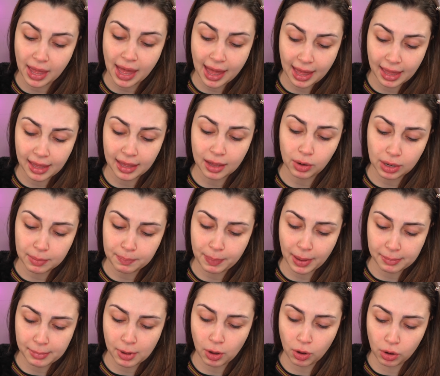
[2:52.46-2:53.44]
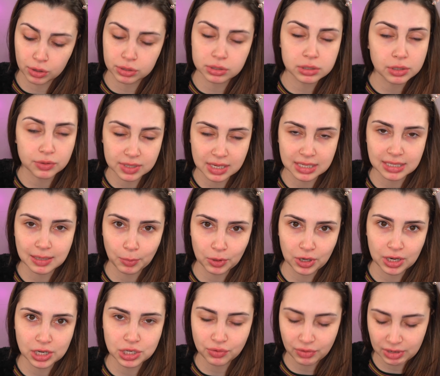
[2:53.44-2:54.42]
É, eu limpei meu rosto, eu usei
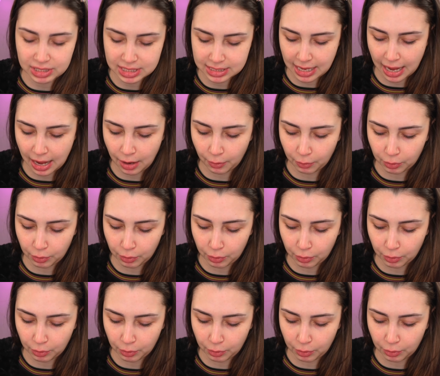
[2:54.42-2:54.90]
sabonete facial